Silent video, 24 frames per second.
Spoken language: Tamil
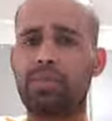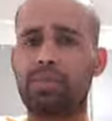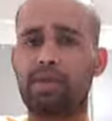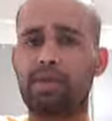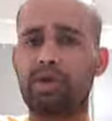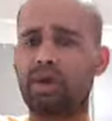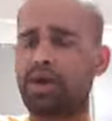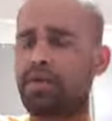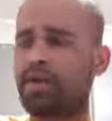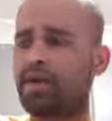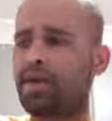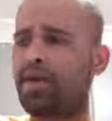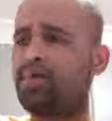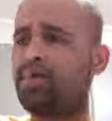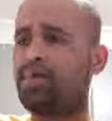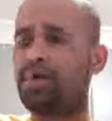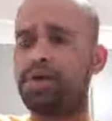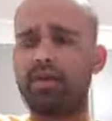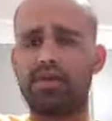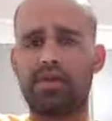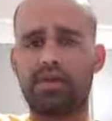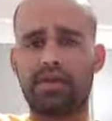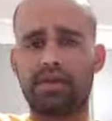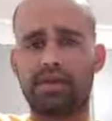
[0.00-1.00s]
போராமையில்
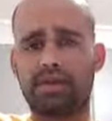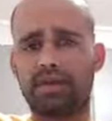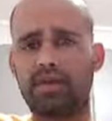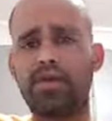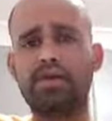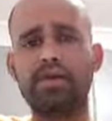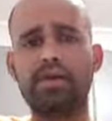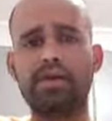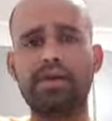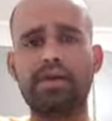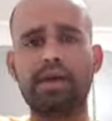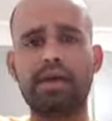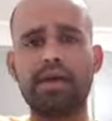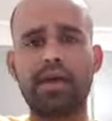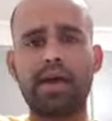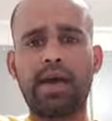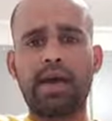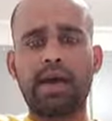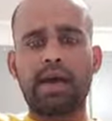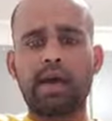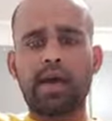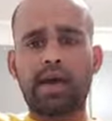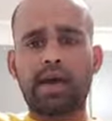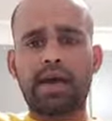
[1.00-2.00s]
முடிகின்றது
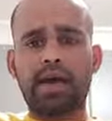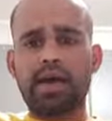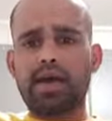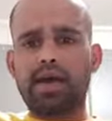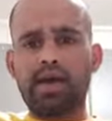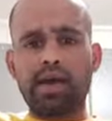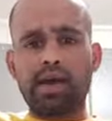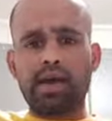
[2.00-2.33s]
இன்றைக்கு